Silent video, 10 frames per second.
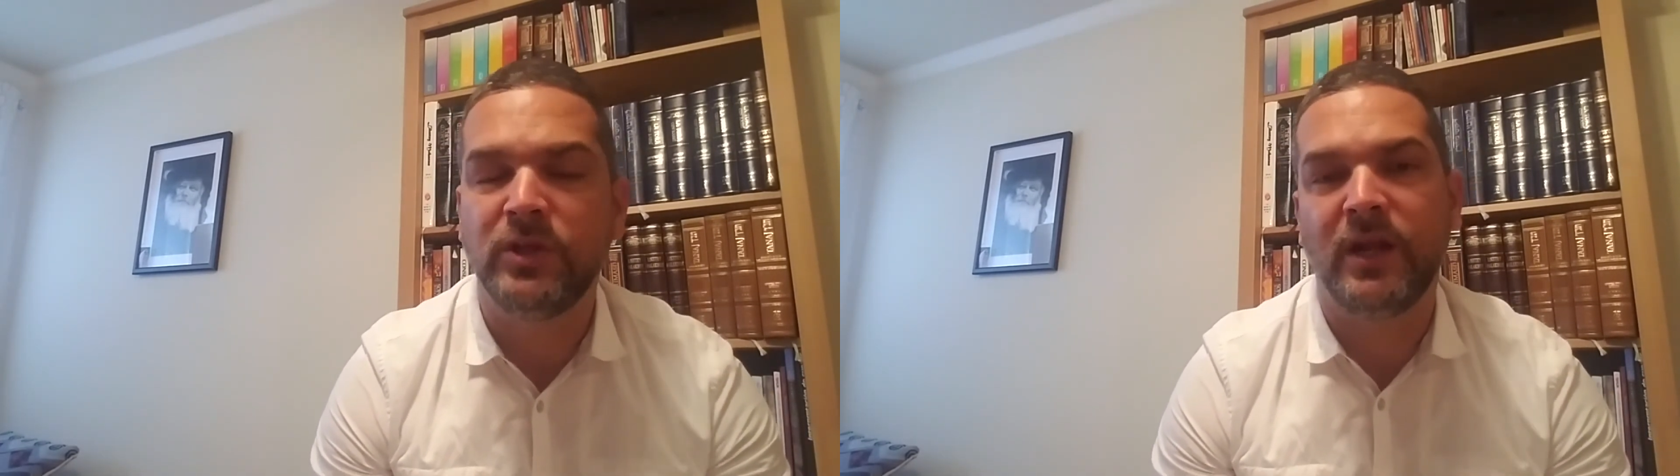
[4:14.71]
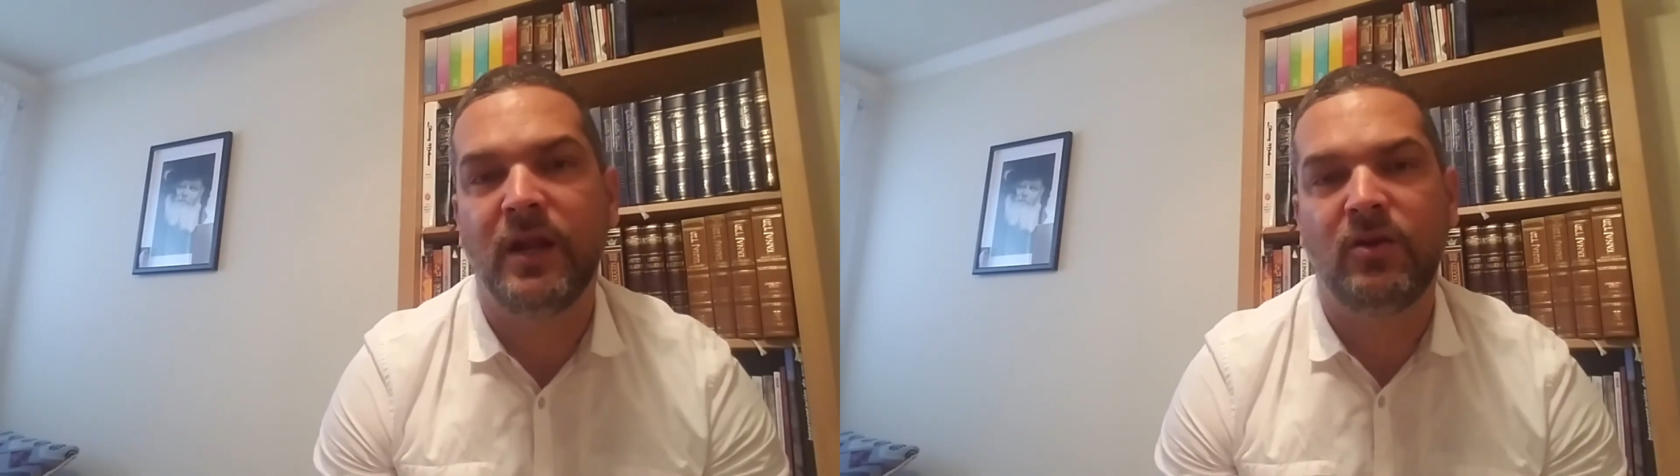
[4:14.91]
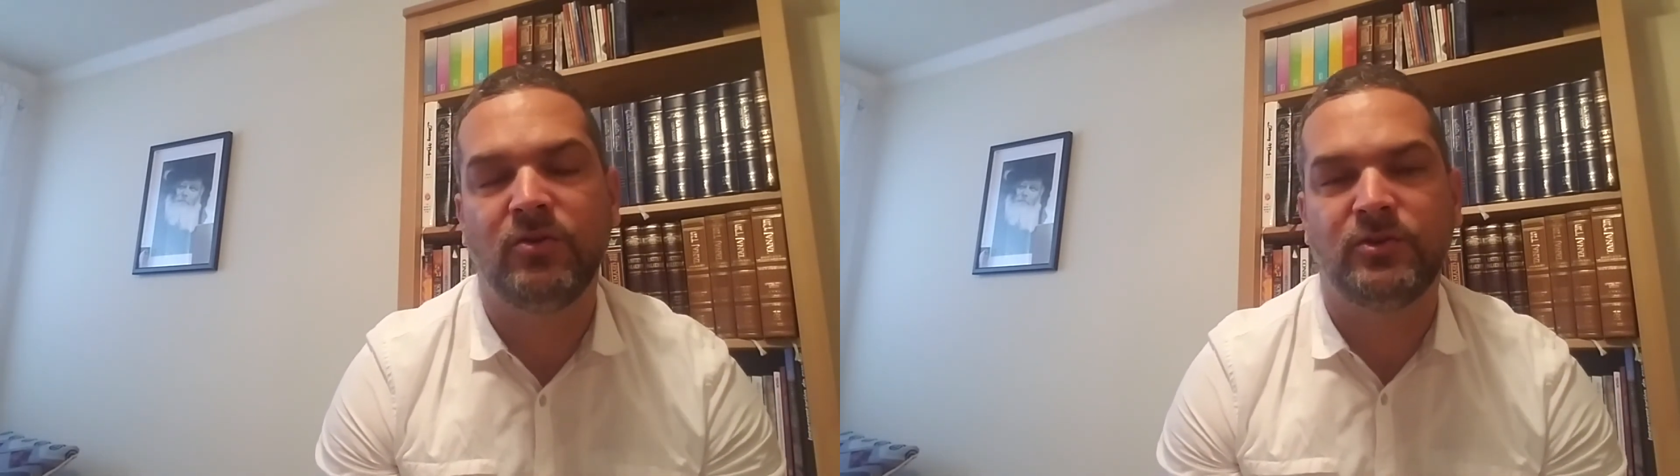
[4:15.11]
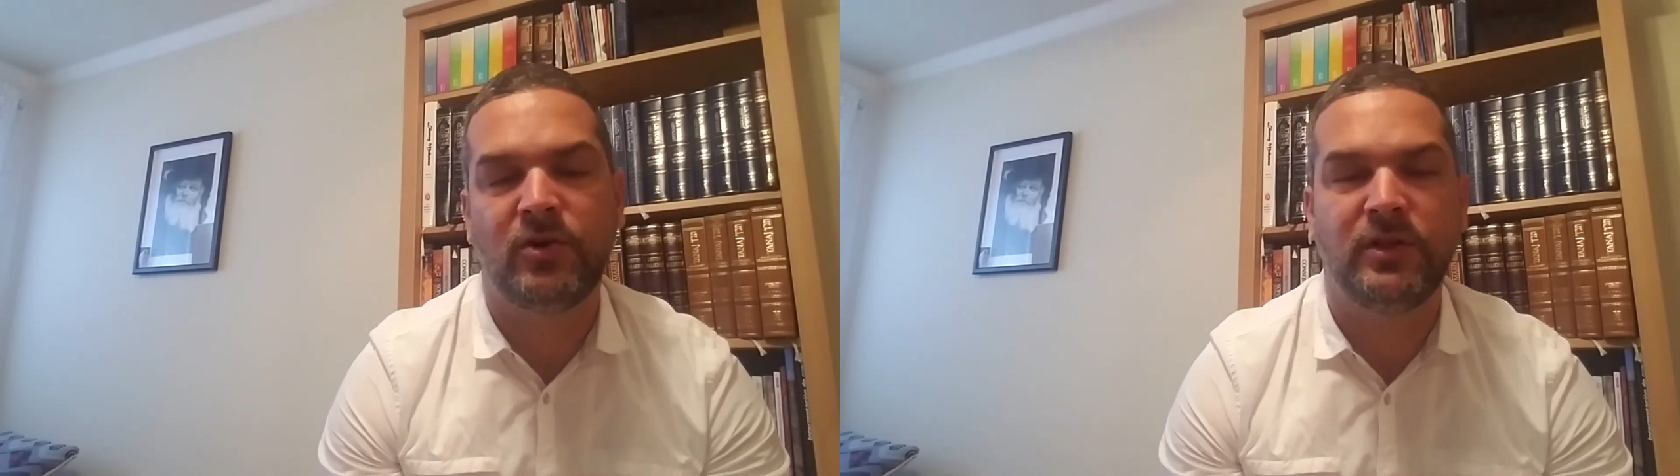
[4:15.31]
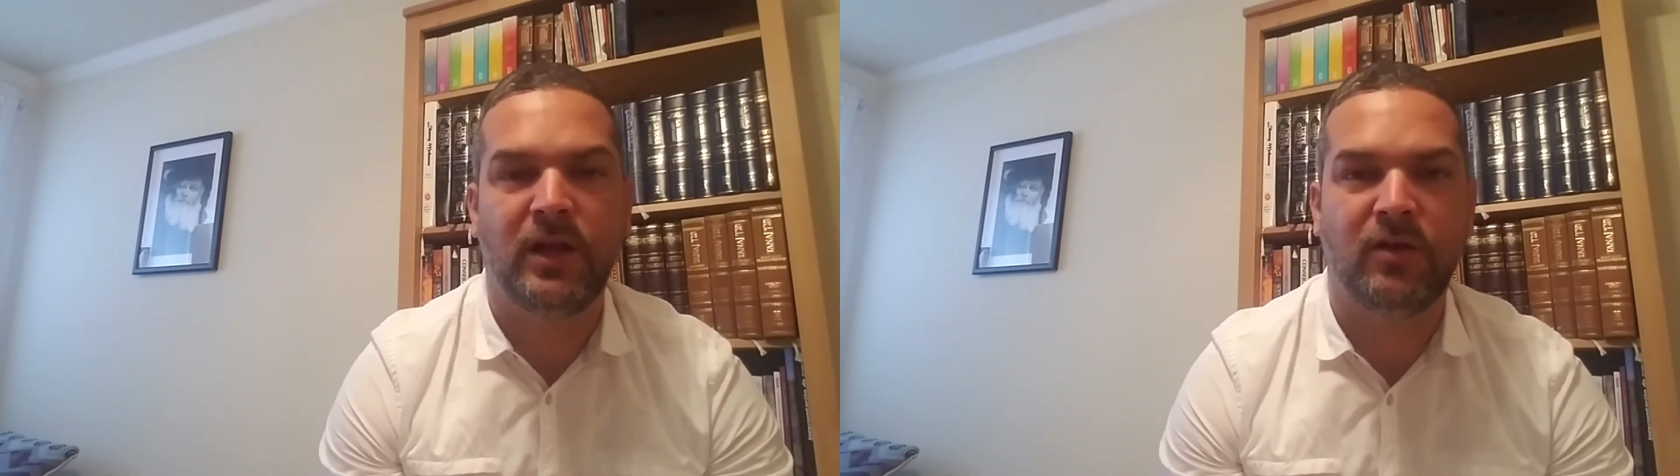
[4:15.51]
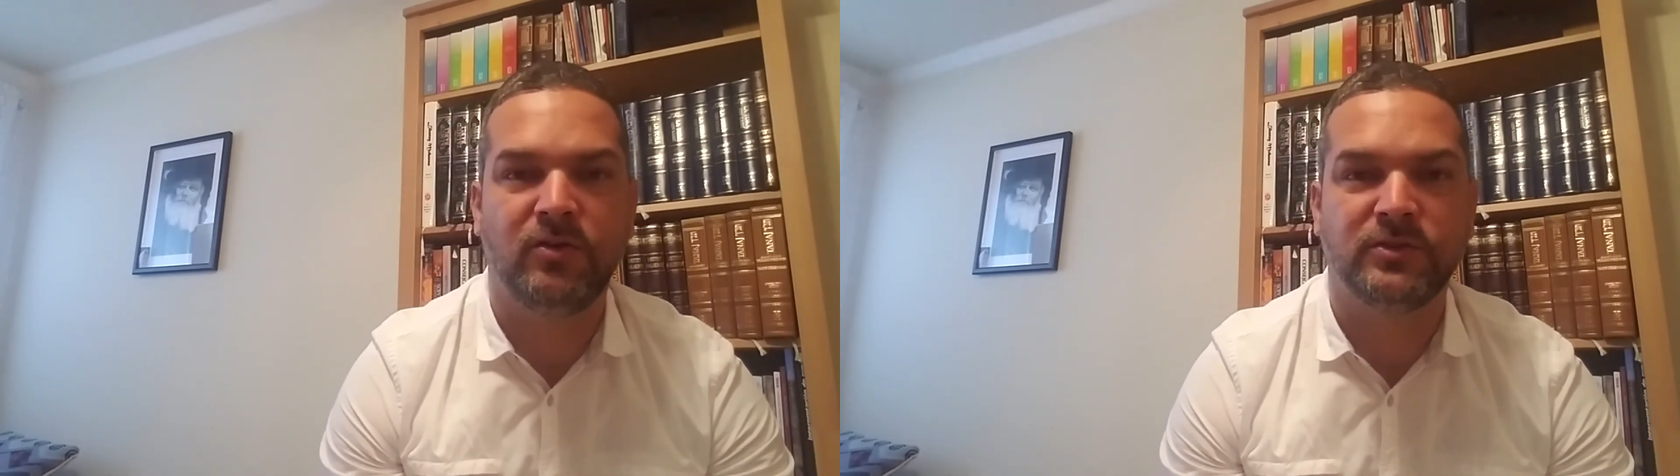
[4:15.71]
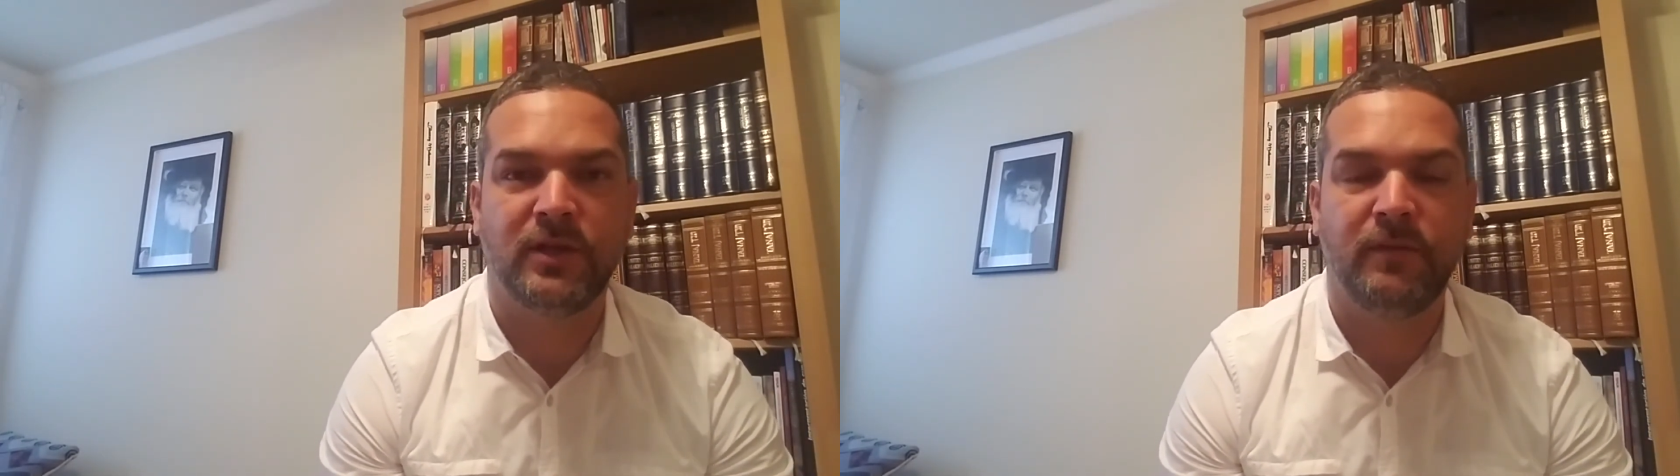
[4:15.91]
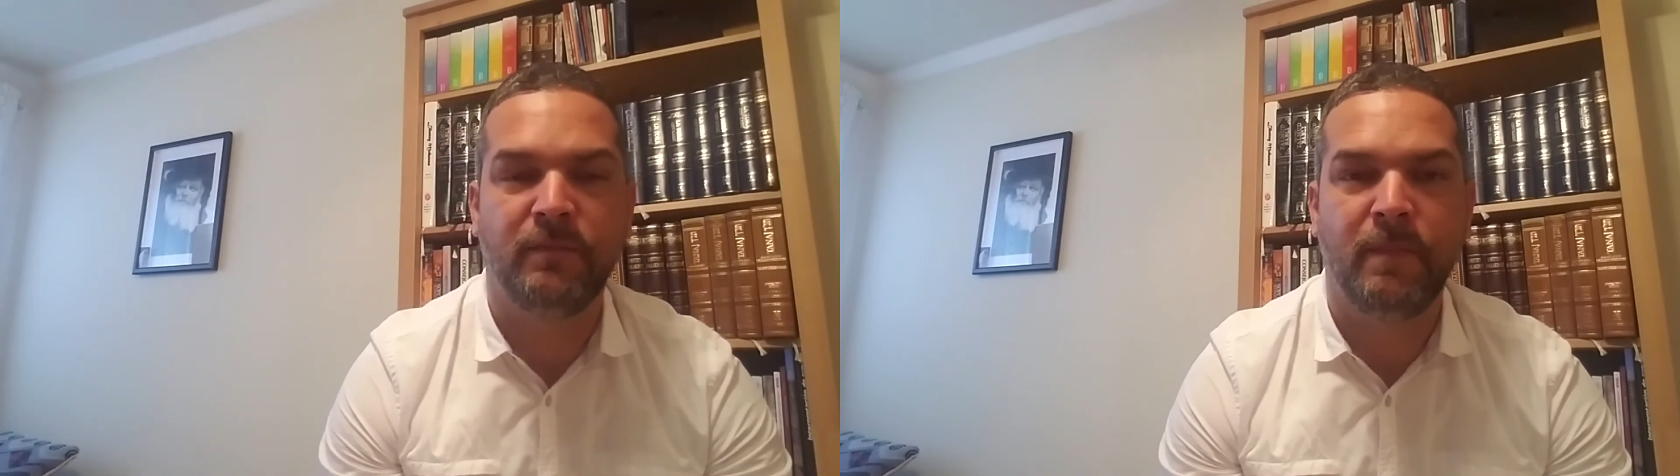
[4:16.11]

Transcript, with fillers: tienes el control de las cosas.